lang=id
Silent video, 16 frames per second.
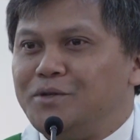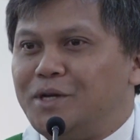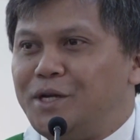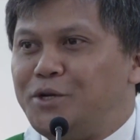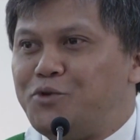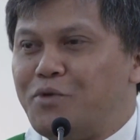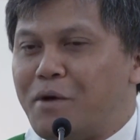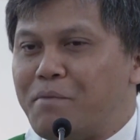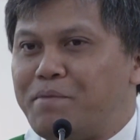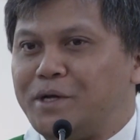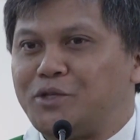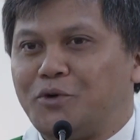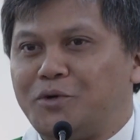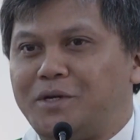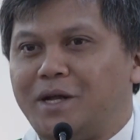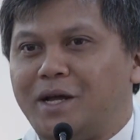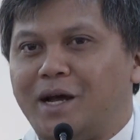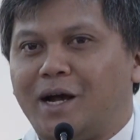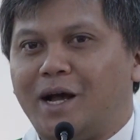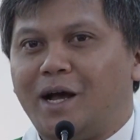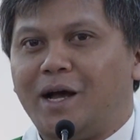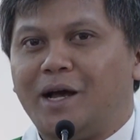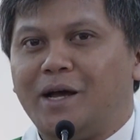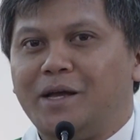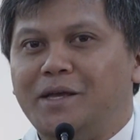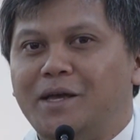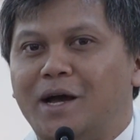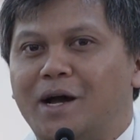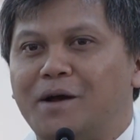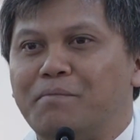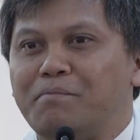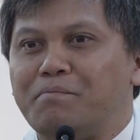Jadi dua bersaudara
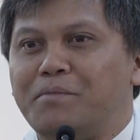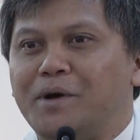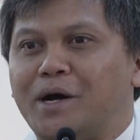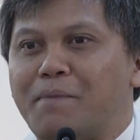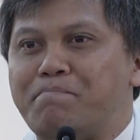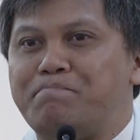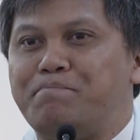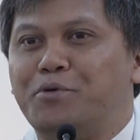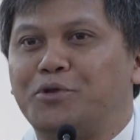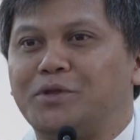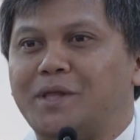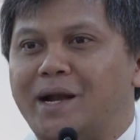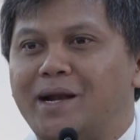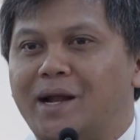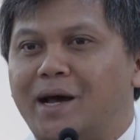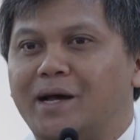yang rebutan